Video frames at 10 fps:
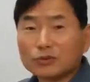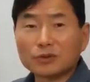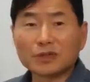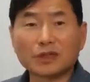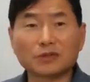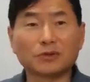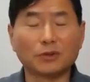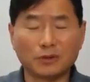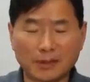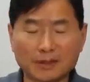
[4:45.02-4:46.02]

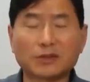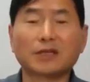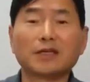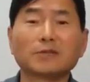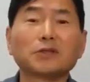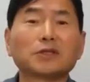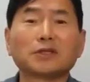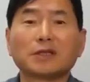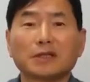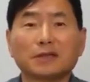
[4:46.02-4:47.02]
그래가지고 어, 한세
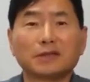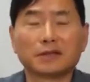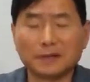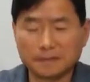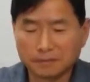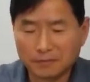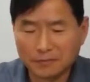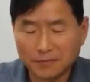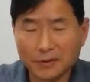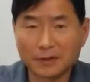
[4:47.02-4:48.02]
번씩이나 이런 거를
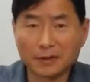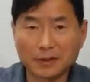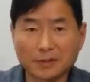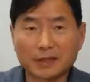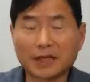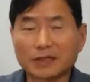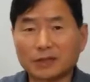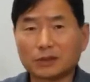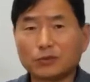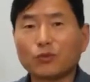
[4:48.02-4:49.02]
음, 이렇게 막 다시
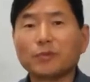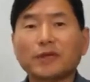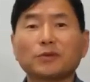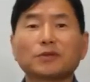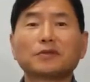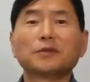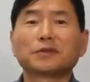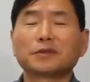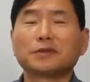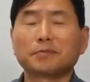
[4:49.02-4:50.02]
꼬매고
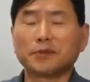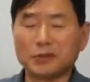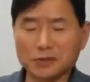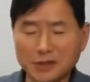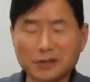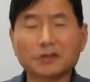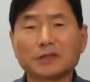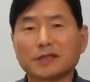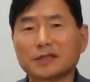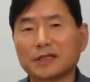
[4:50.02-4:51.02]
그러면서 평생
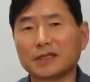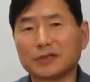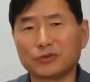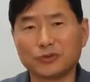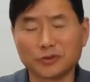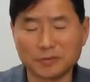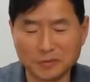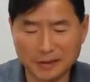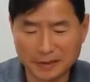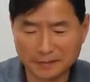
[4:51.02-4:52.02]
읽었다는 책이
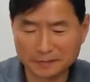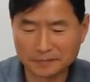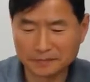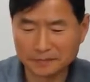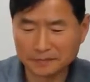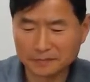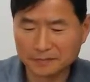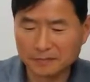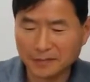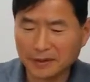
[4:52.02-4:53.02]
주역입니다.
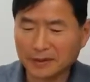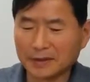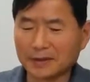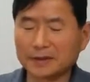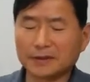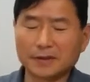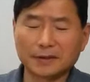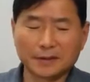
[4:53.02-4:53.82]
그래서